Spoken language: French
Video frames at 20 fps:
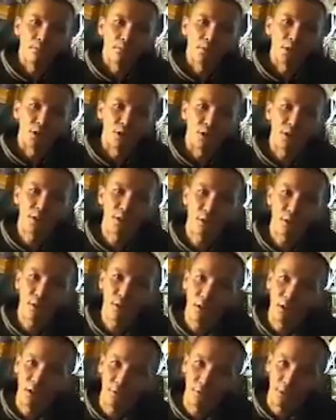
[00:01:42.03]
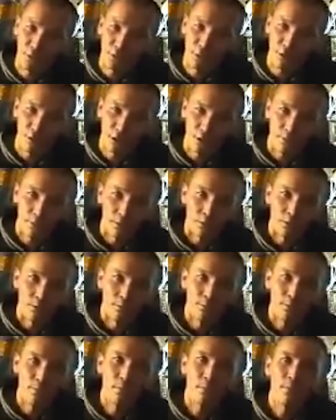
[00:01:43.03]
à savoir les
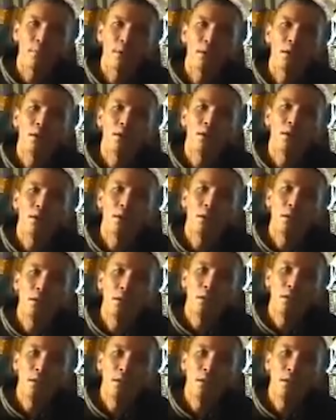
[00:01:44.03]
adultes vidéo.